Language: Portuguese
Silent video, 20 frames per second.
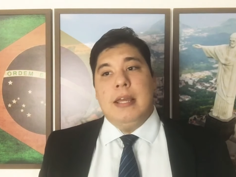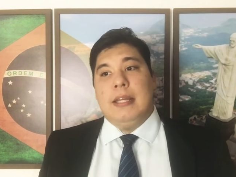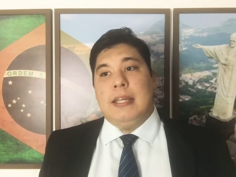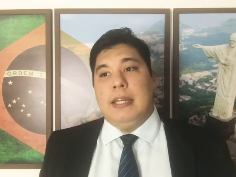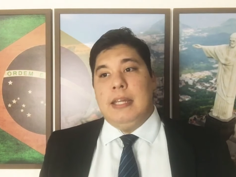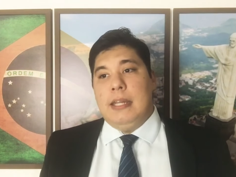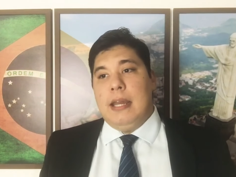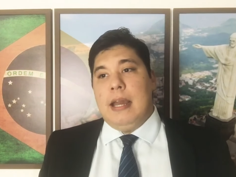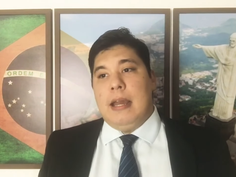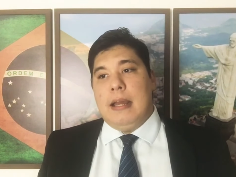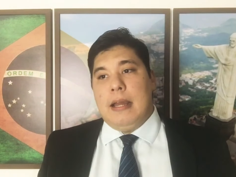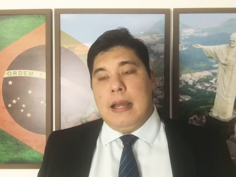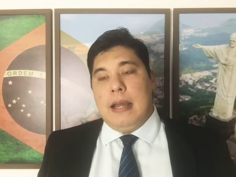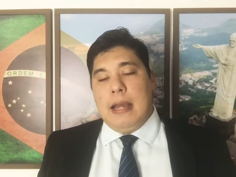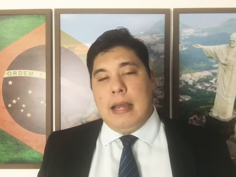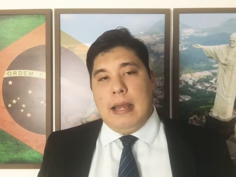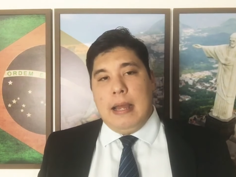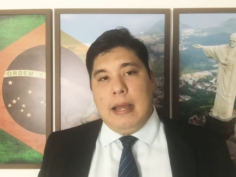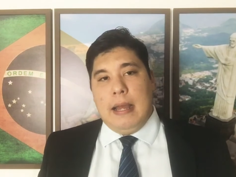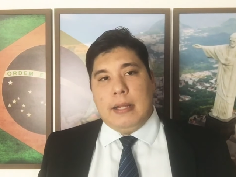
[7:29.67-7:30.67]
que
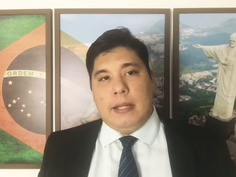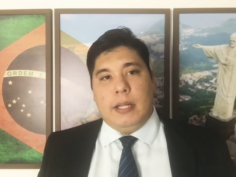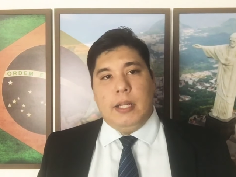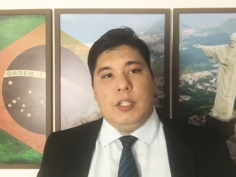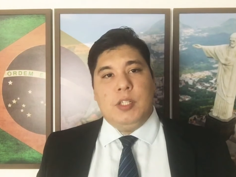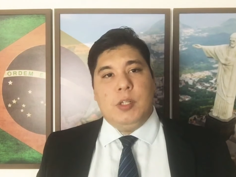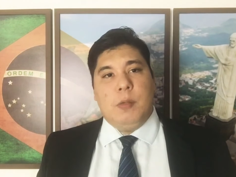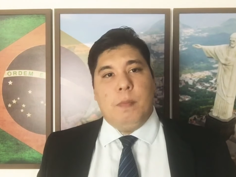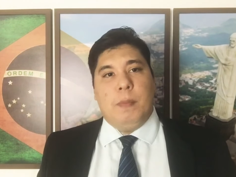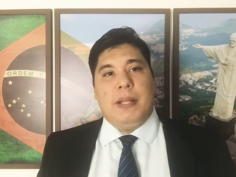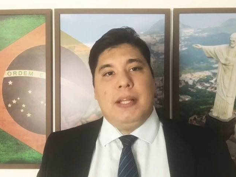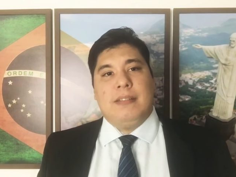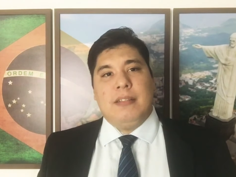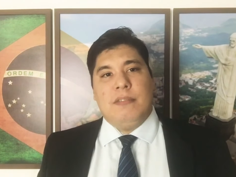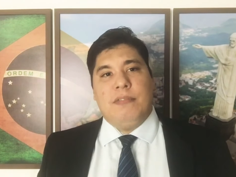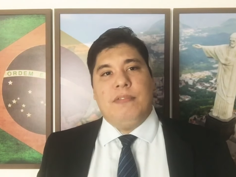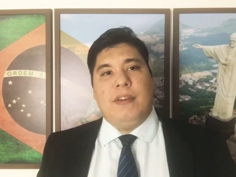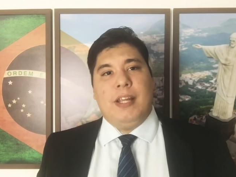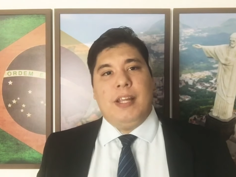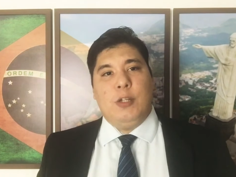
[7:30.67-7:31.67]
a, a grande
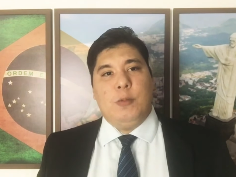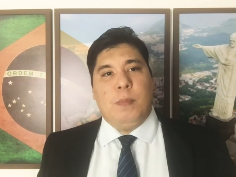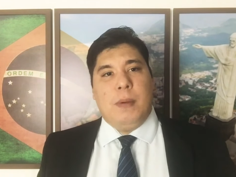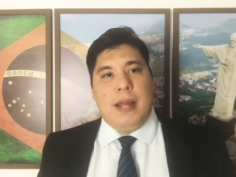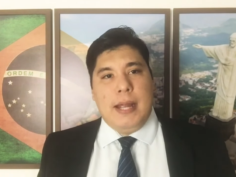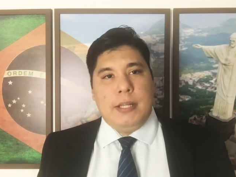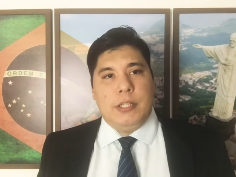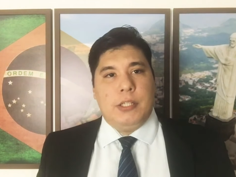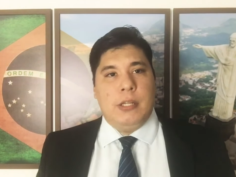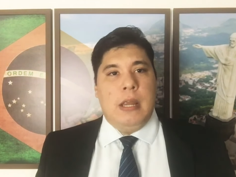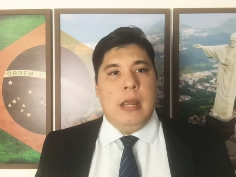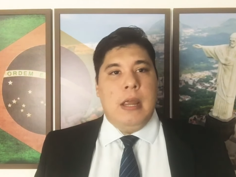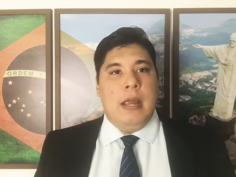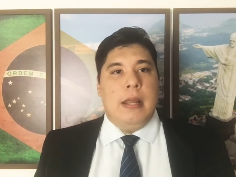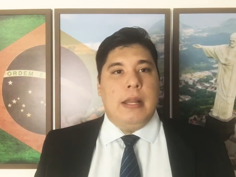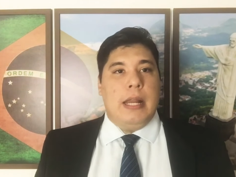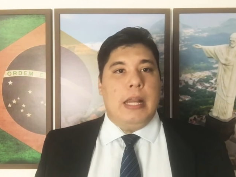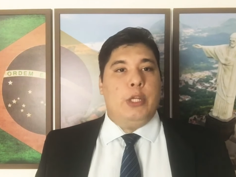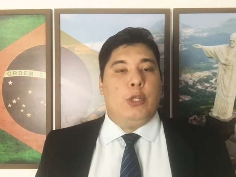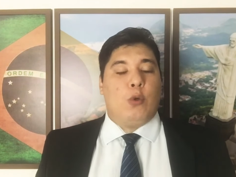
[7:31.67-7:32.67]
imprensa faz parte
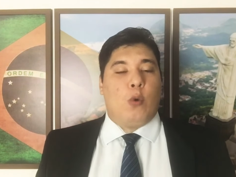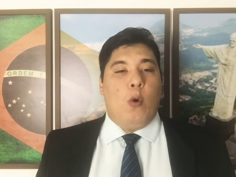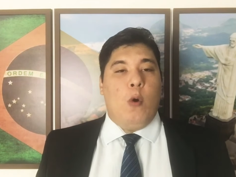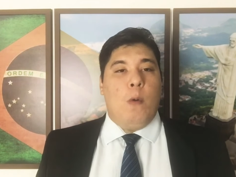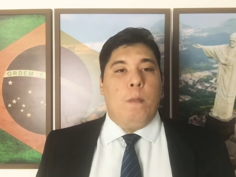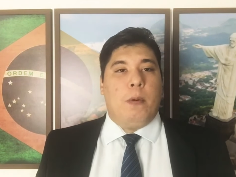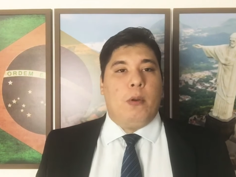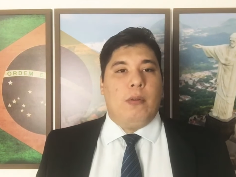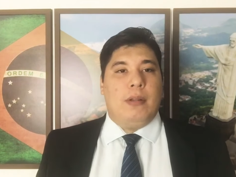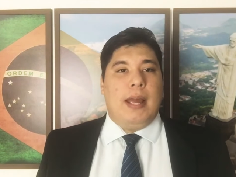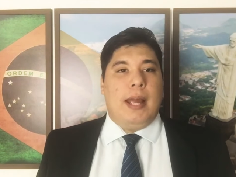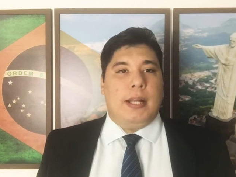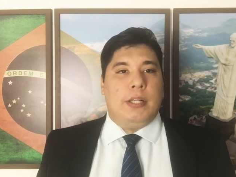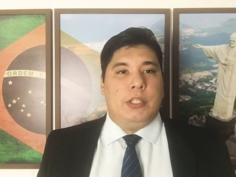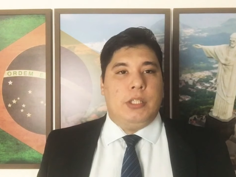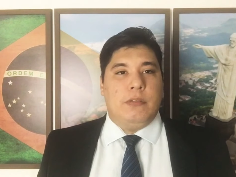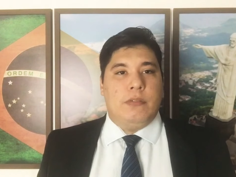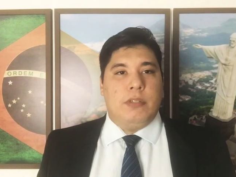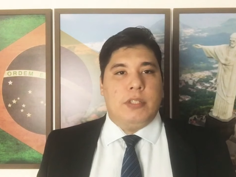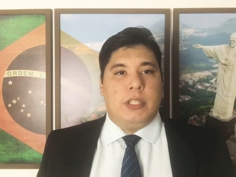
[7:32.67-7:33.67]
eles compram
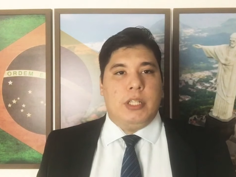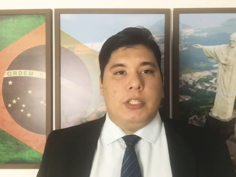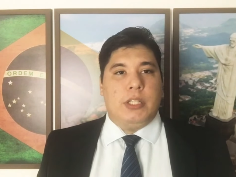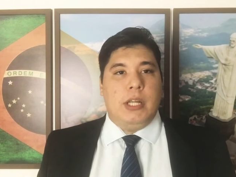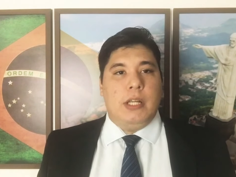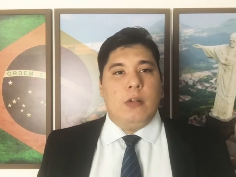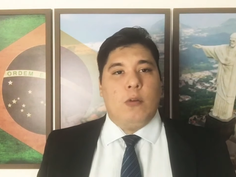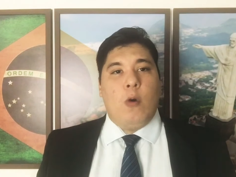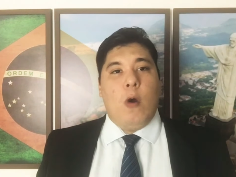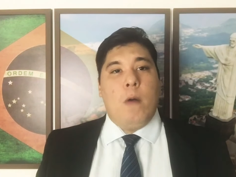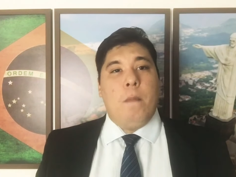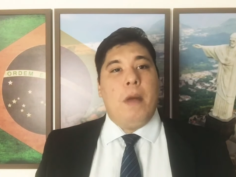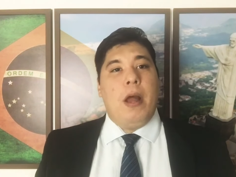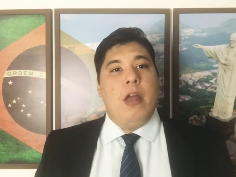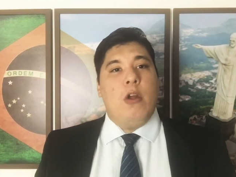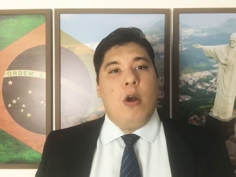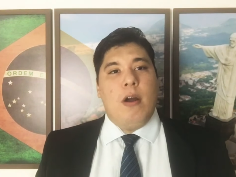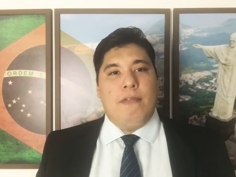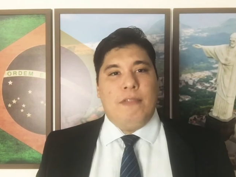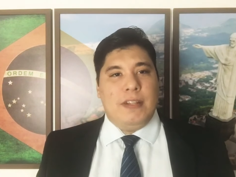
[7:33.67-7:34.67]
narrativas da esquerda com a
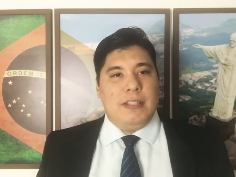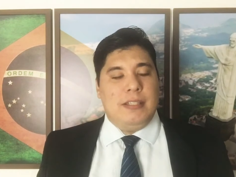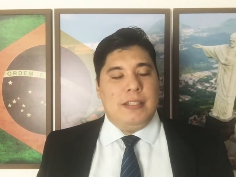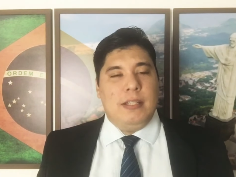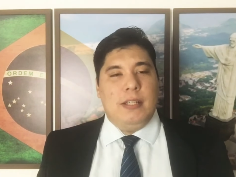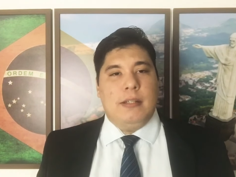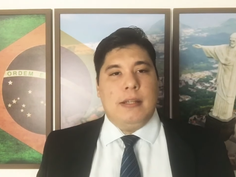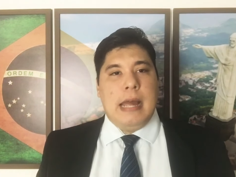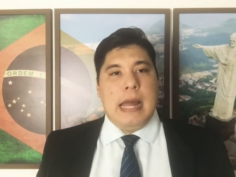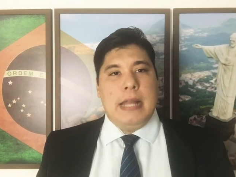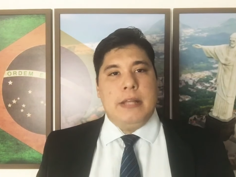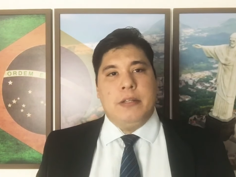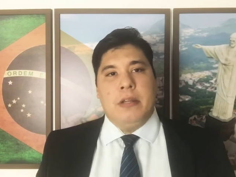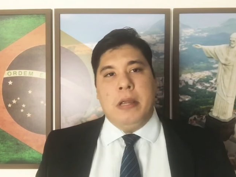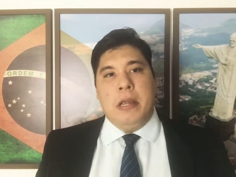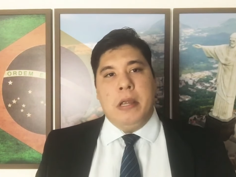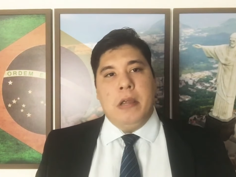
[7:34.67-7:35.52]
maior facilidade.